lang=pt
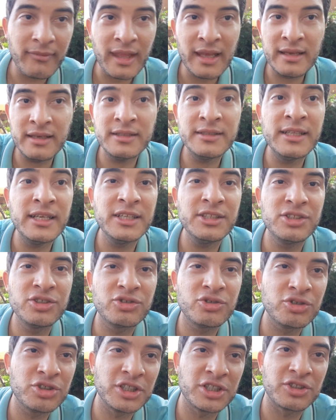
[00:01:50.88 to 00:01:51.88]
e deixe
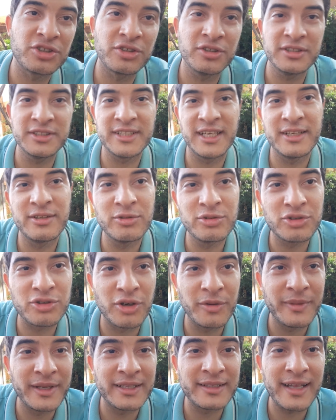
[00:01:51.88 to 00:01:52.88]
sugestões aí nos
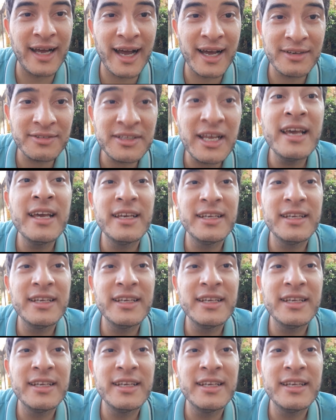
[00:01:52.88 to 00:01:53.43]
comentários.